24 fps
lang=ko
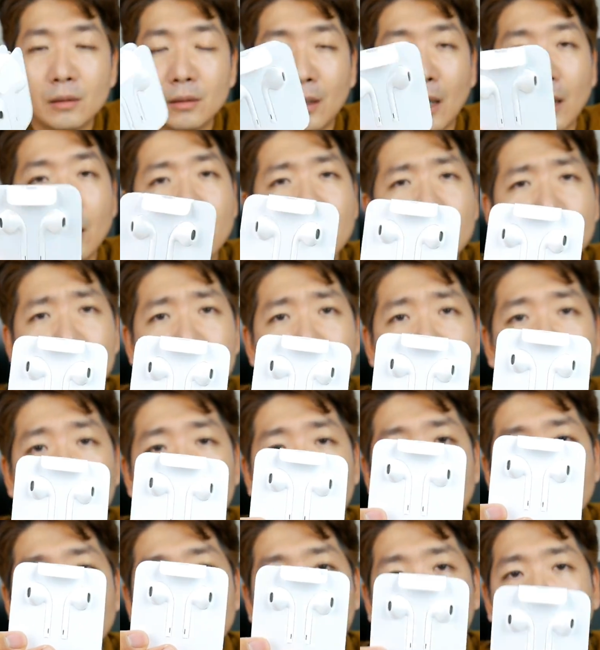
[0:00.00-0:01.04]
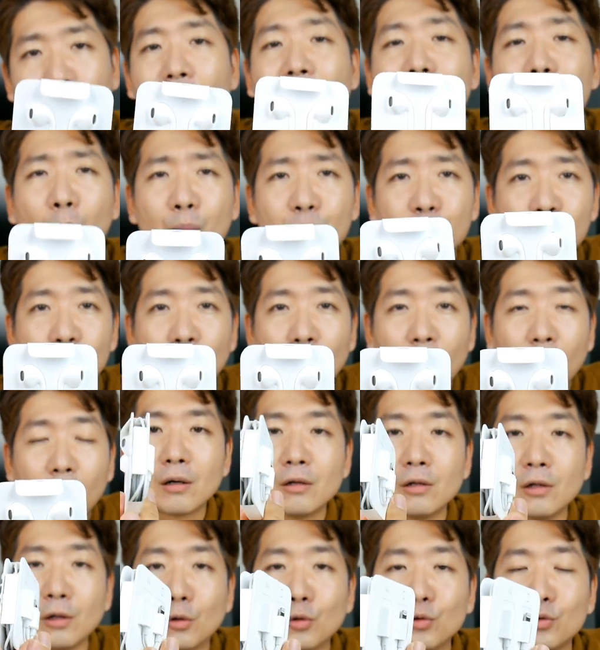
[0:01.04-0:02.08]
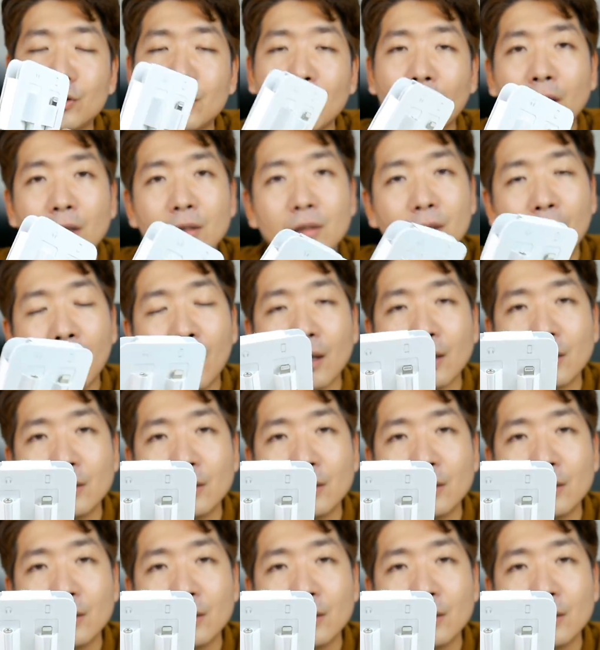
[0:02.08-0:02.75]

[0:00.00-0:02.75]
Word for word: 얘는 뭐 변함없죠. 그리고 뒤에는, 예,